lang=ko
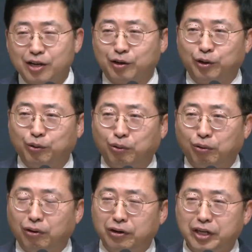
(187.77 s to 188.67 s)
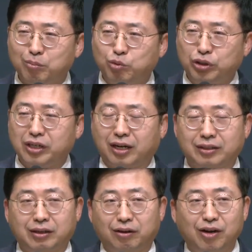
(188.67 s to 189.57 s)
그리고 허리에 무리가
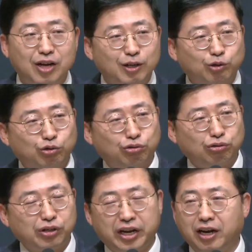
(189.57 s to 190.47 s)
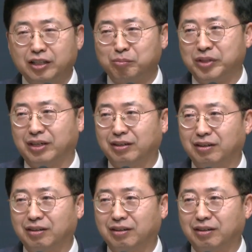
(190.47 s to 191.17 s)
가서 수술을 해야 됩니다.